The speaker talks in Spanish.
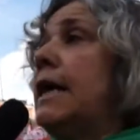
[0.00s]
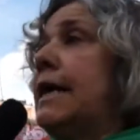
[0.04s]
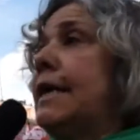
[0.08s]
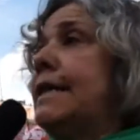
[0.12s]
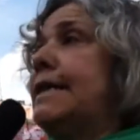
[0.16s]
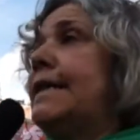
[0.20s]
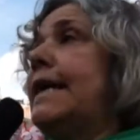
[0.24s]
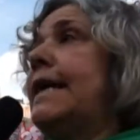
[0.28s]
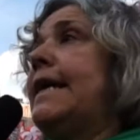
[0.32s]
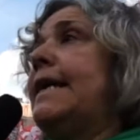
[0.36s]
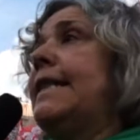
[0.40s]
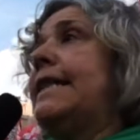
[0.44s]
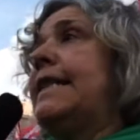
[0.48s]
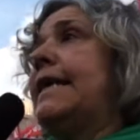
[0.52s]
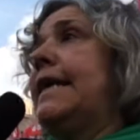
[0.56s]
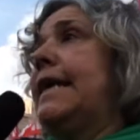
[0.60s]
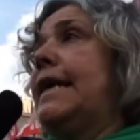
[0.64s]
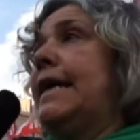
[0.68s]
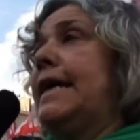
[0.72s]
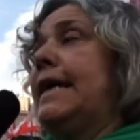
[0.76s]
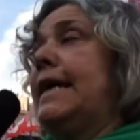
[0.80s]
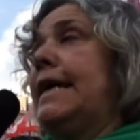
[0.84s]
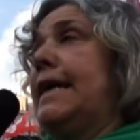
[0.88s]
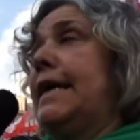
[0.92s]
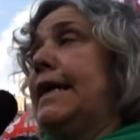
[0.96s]

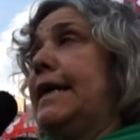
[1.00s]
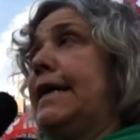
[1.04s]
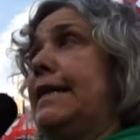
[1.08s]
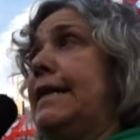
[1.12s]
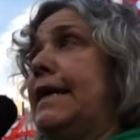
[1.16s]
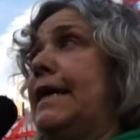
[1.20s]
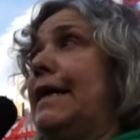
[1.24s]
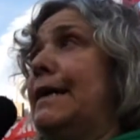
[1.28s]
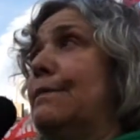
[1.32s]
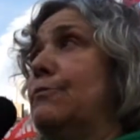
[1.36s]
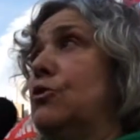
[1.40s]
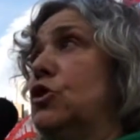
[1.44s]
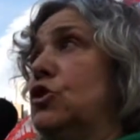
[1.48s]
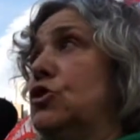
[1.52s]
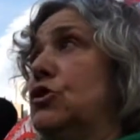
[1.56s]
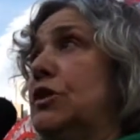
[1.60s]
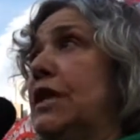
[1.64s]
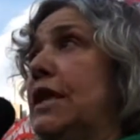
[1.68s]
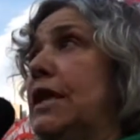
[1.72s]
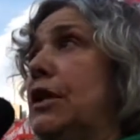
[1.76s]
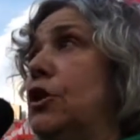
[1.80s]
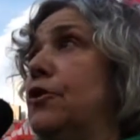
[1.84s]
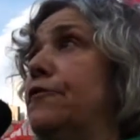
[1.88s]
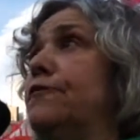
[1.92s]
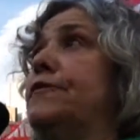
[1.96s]
desde, eh, digamos,
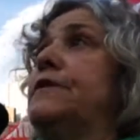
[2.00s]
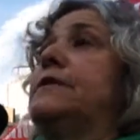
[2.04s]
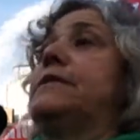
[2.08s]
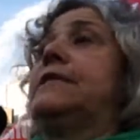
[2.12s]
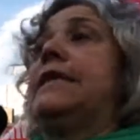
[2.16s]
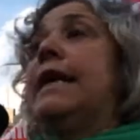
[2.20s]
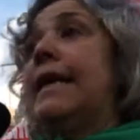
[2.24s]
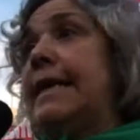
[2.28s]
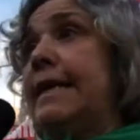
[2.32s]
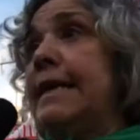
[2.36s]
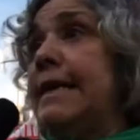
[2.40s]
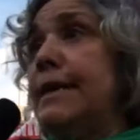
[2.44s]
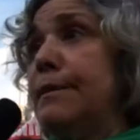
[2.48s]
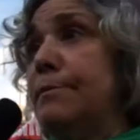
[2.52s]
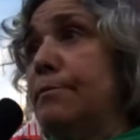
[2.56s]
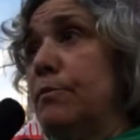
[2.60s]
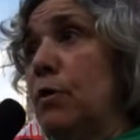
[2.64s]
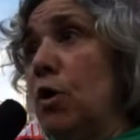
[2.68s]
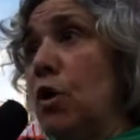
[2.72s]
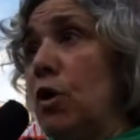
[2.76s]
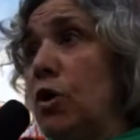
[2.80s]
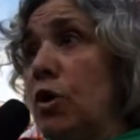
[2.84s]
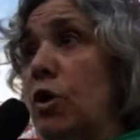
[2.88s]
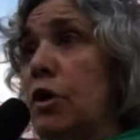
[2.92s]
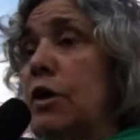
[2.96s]
el
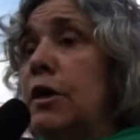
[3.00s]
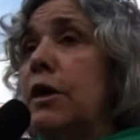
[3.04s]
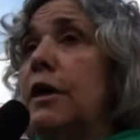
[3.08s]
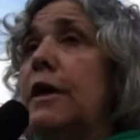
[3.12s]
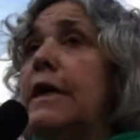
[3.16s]
oficialismo,